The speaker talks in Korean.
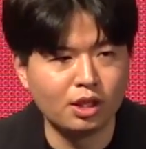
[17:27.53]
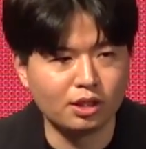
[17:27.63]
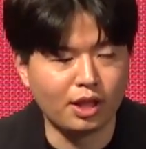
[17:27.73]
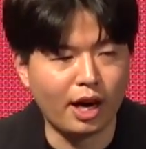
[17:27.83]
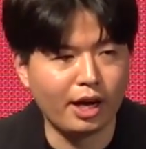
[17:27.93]

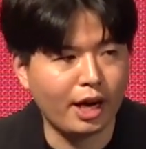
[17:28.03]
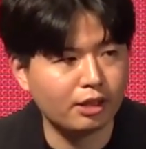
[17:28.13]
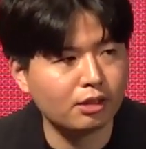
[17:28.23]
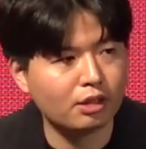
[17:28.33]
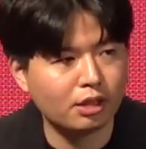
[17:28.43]
이제 나의
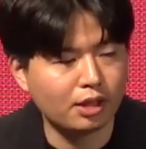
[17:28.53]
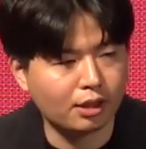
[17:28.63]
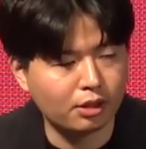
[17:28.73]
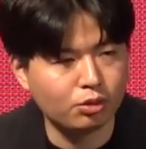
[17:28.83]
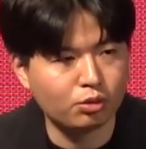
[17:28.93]
아이덴티티를
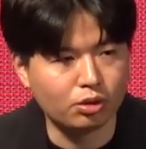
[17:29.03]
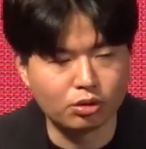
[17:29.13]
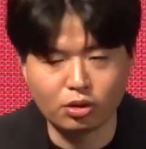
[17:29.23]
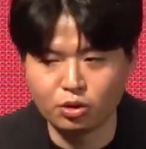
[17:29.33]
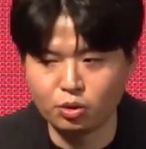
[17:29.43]
나타낼 수도
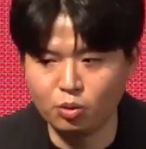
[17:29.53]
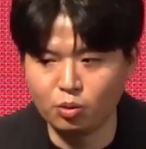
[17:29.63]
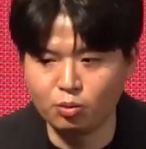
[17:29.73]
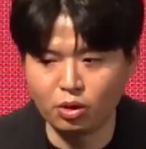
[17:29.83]
있을 것이고